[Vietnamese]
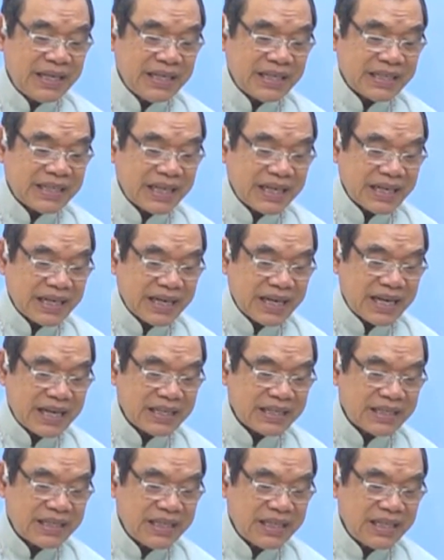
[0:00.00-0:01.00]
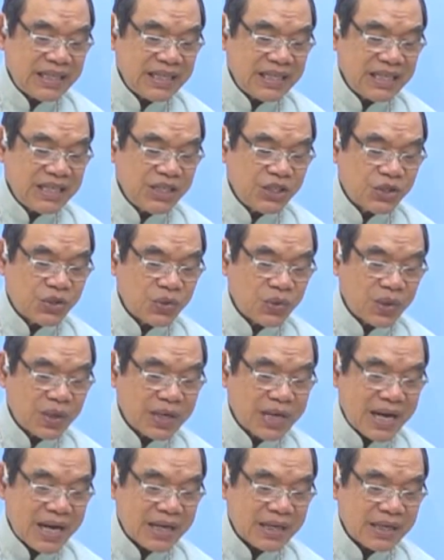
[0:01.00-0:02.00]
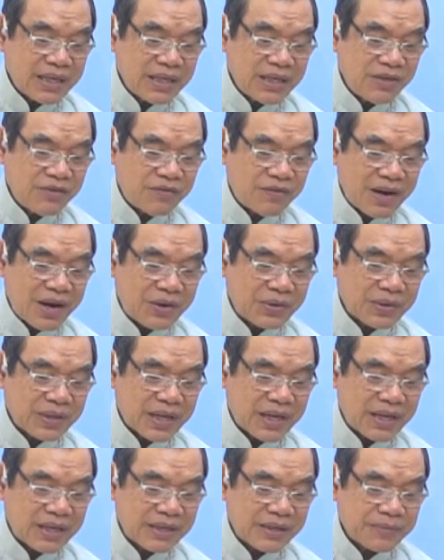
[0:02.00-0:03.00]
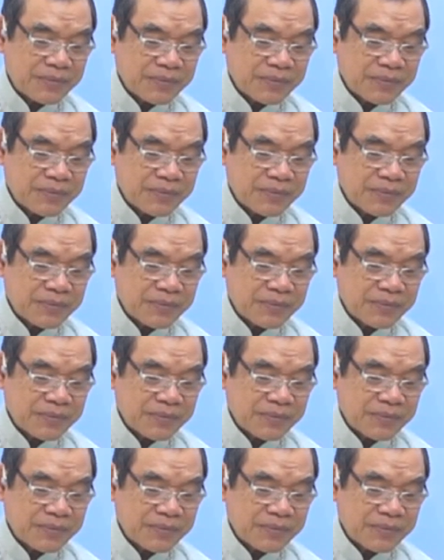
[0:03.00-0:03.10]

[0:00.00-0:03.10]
chẳng khác gì như Chúa đã ngự vào thật,